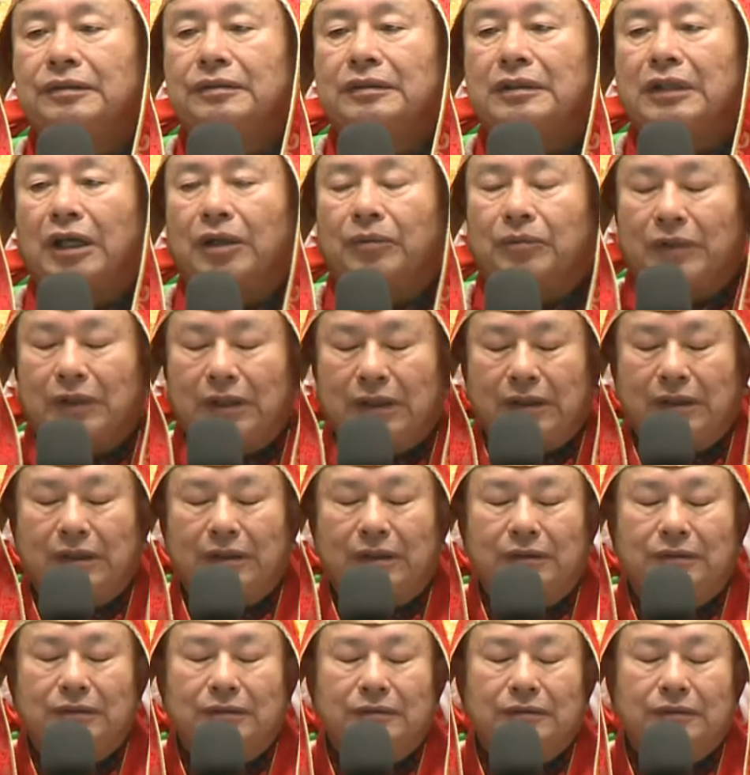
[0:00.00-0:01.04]
那么
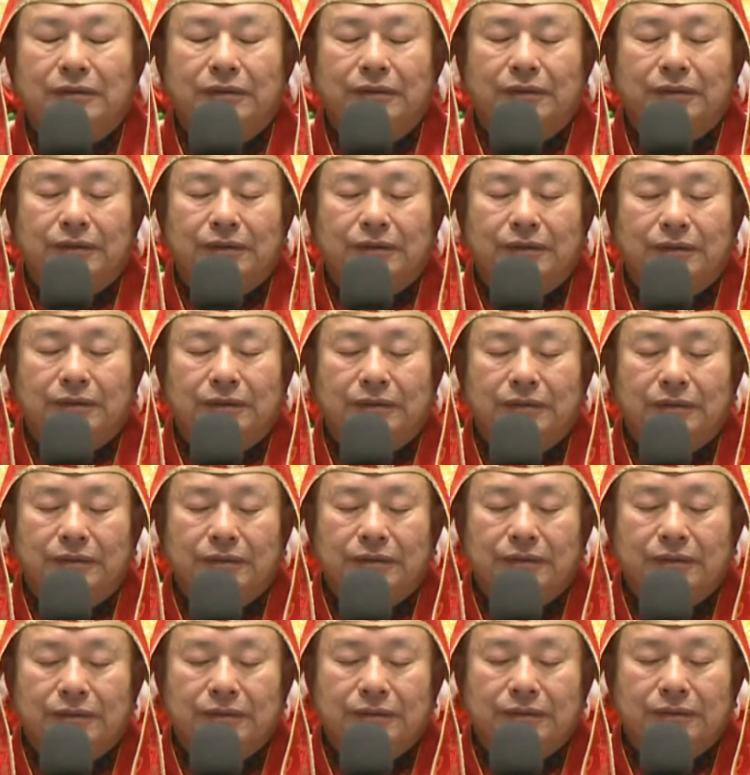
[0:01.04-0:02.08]

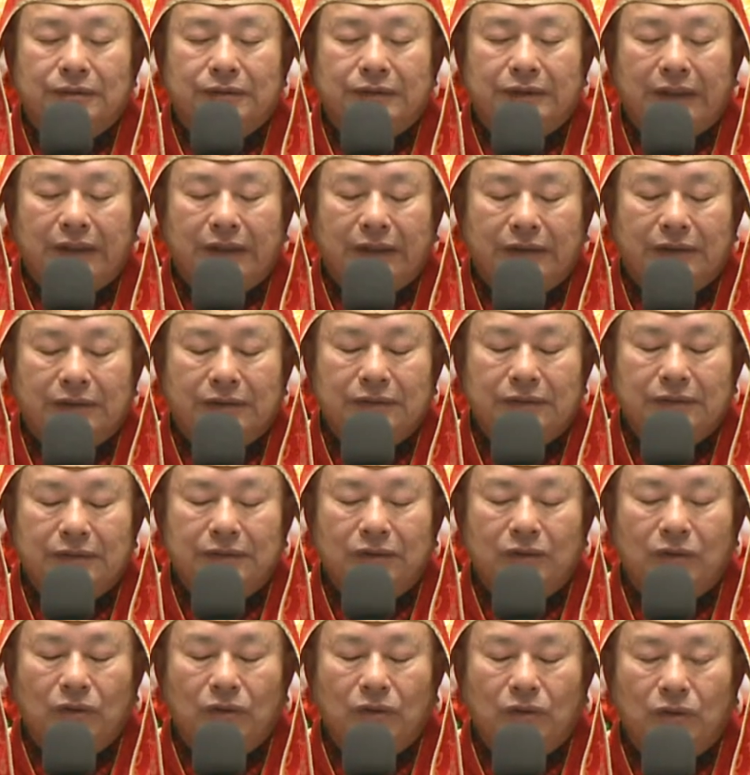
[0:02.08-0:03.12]

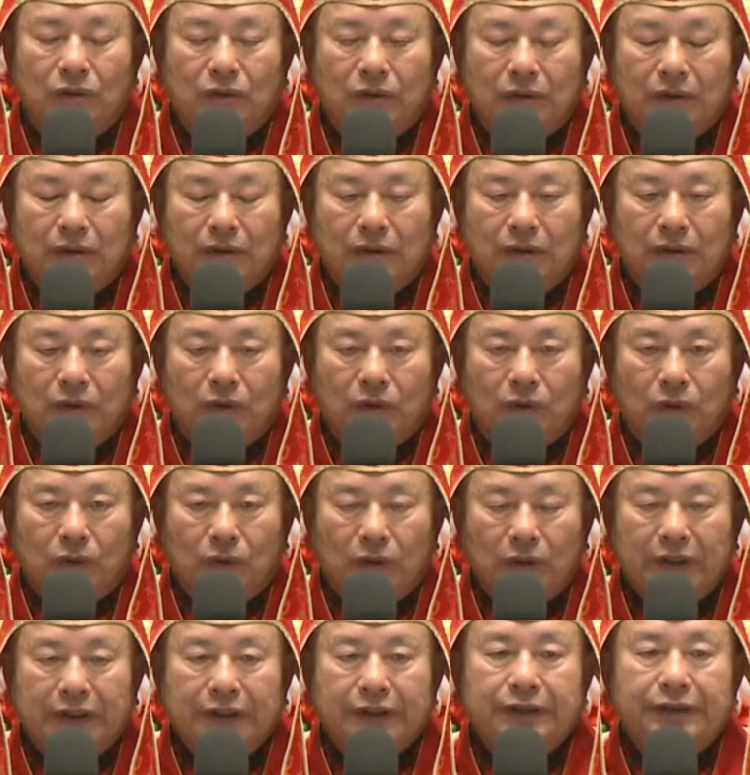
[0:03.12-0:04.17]
将
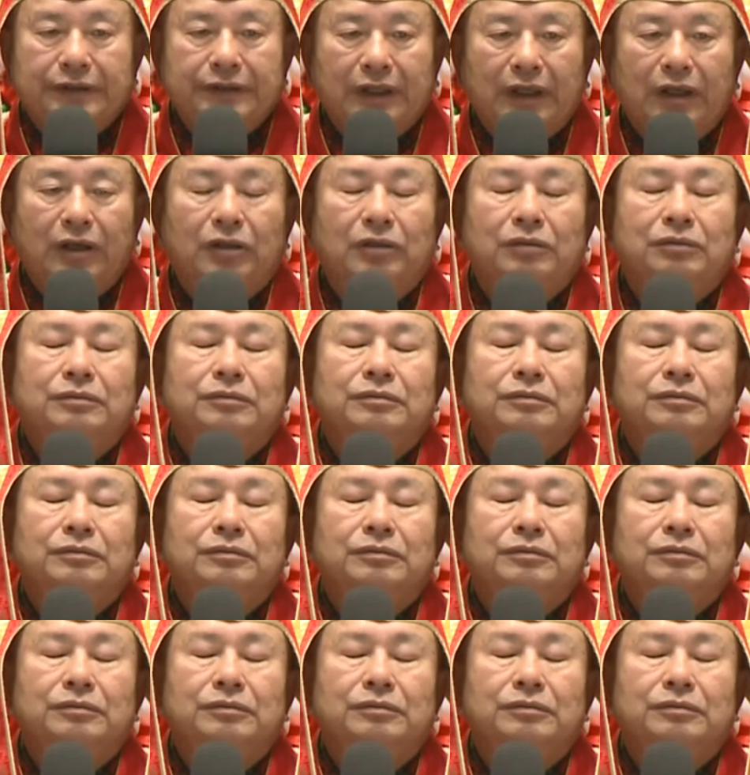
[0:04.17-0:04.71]
会到